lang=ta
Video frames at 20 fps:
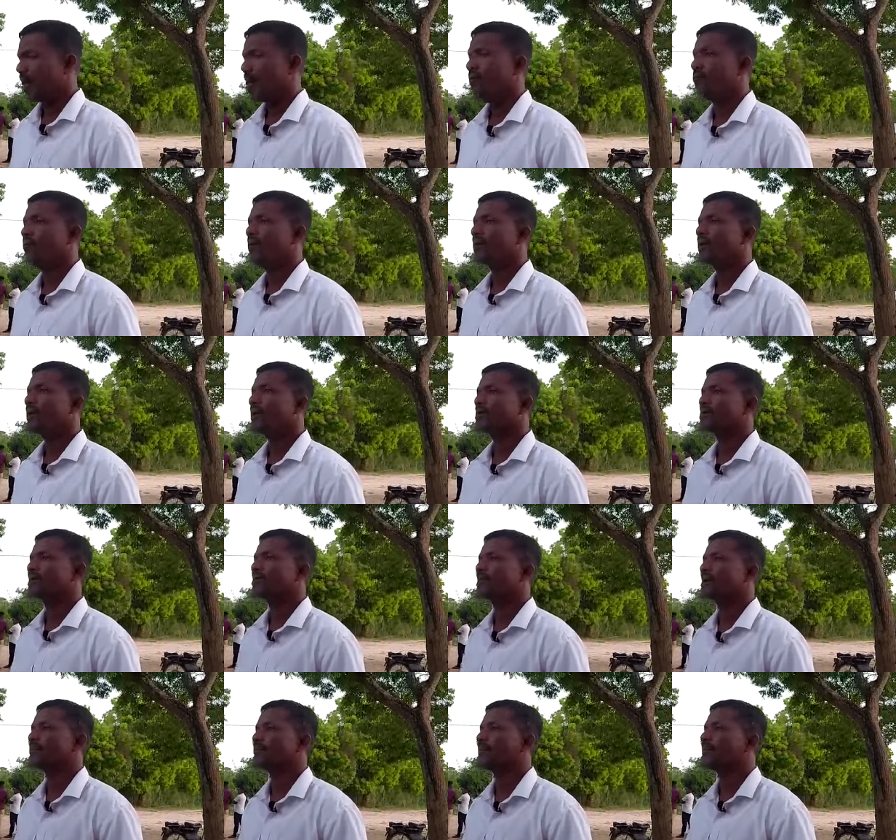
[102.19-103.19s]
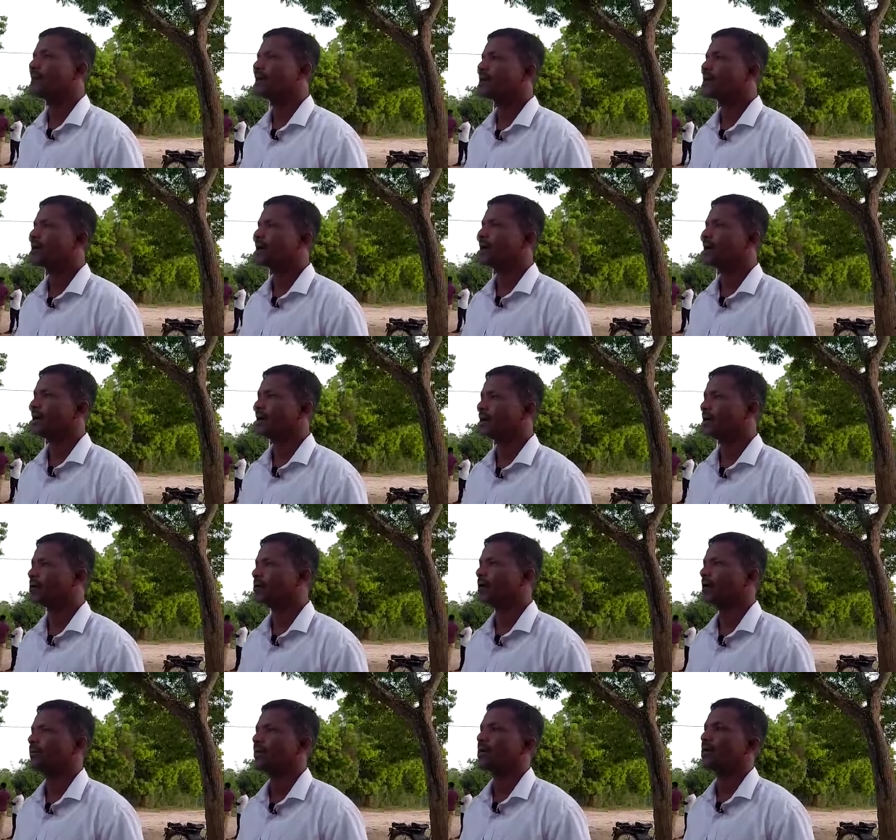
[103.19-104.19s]
அவ்வாறான சந்தர்ப்பம் எங்கள்
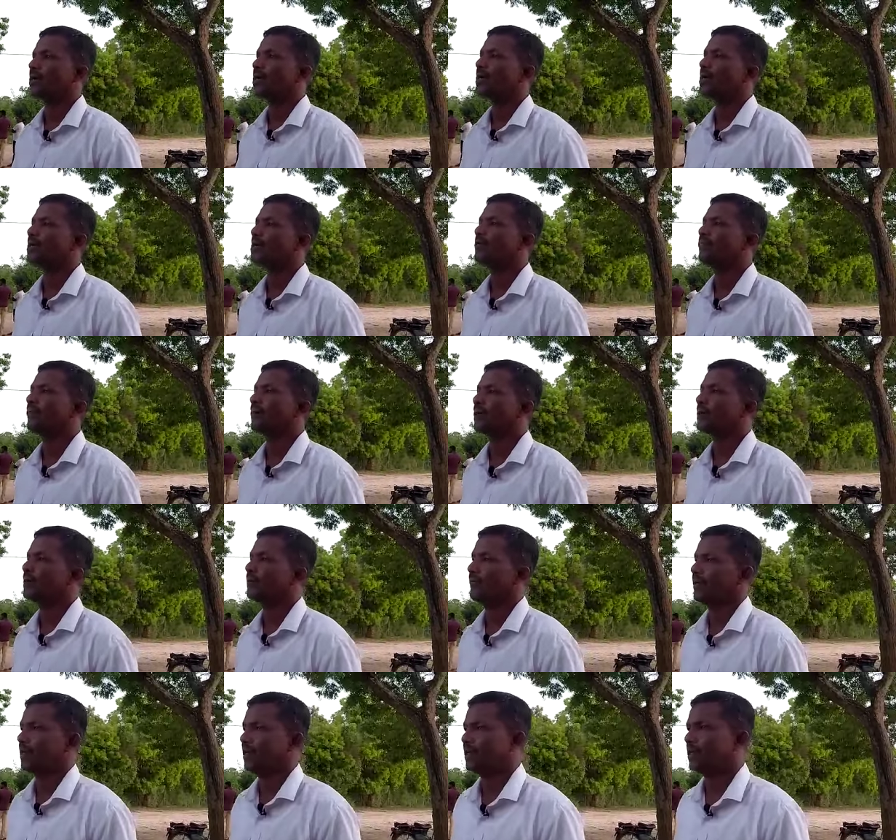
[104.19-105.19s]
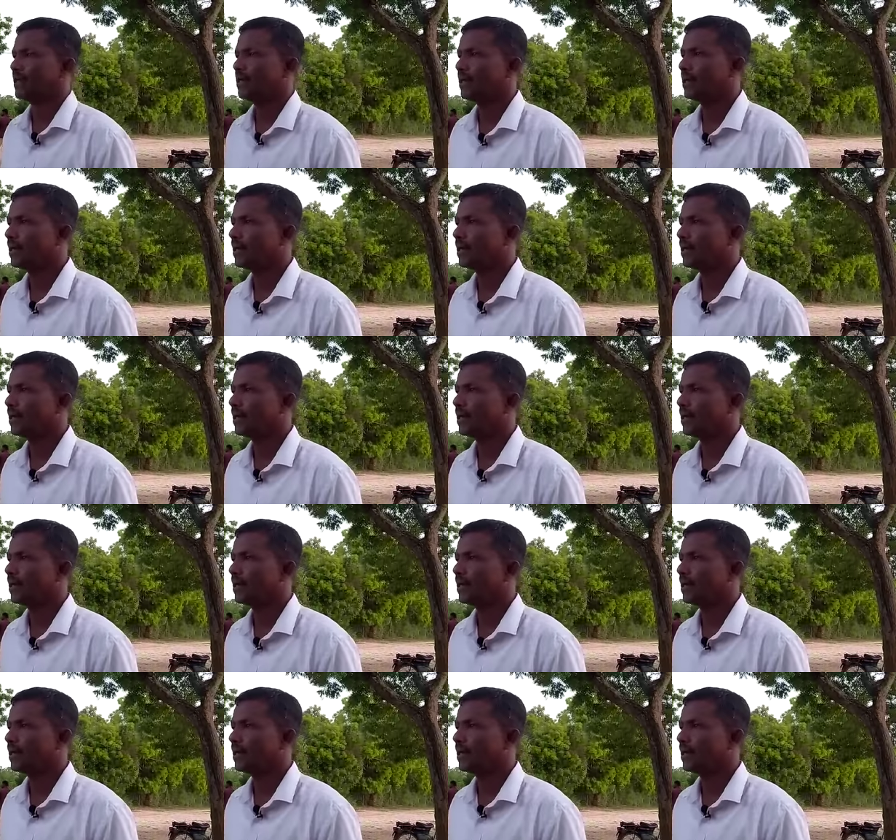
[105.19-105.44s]
எங்களுடைய மக்கள் எங்களுக்கு வழங்கவில்லை